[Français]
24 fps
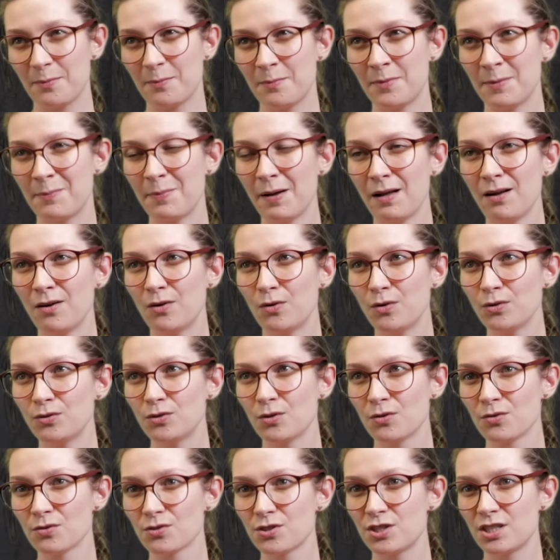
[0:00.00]
Mais pas
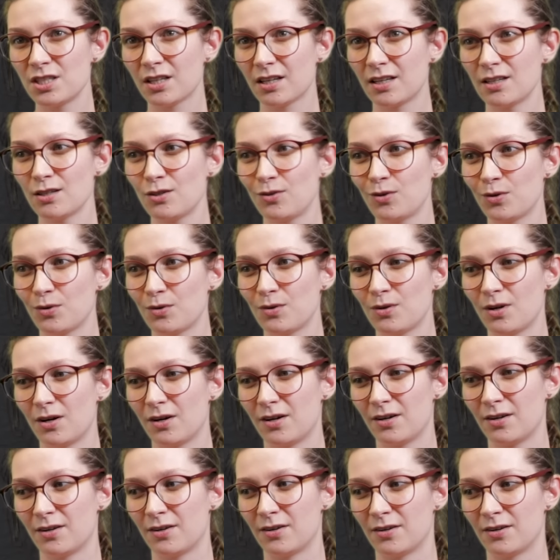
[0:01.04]
autant, je dirais, que
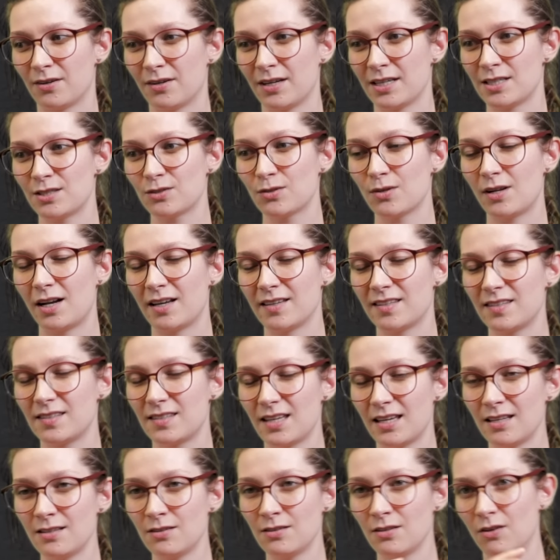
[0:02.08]
est-ce que la
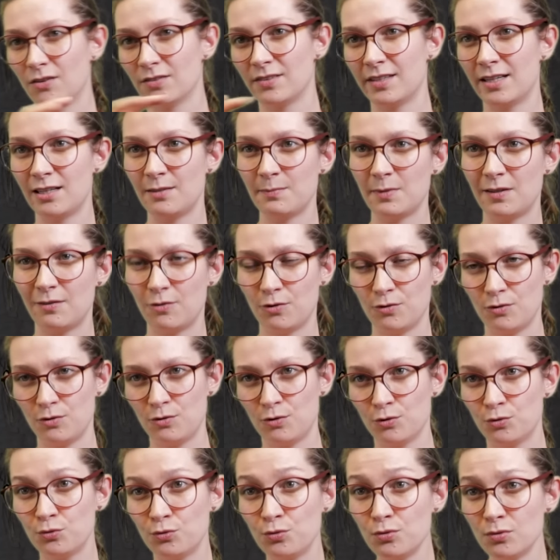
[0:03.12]
scène en elle,
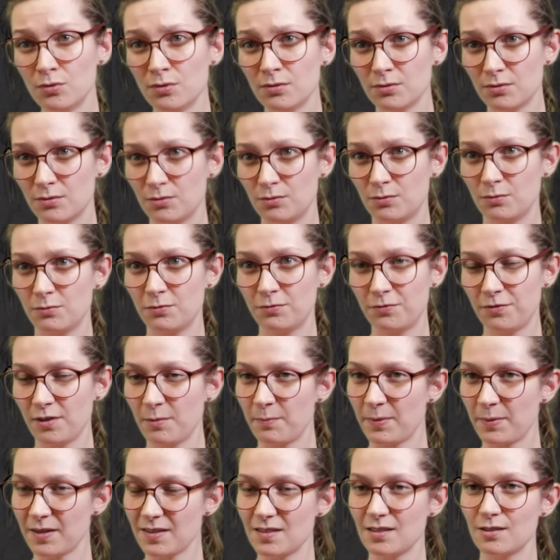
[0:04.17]
le tout, fais
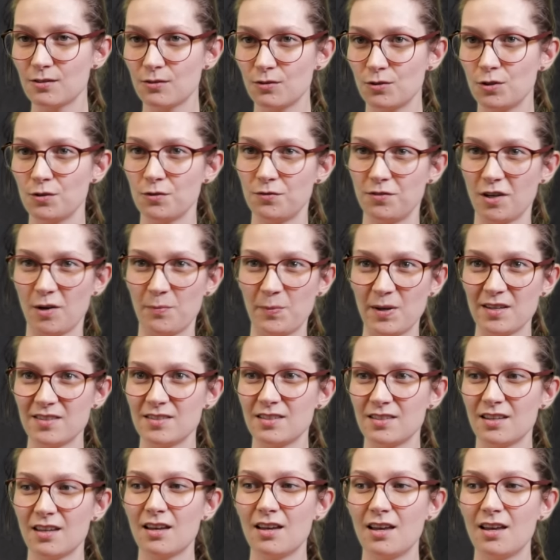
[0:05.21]
passer ce que tu veux faire passer.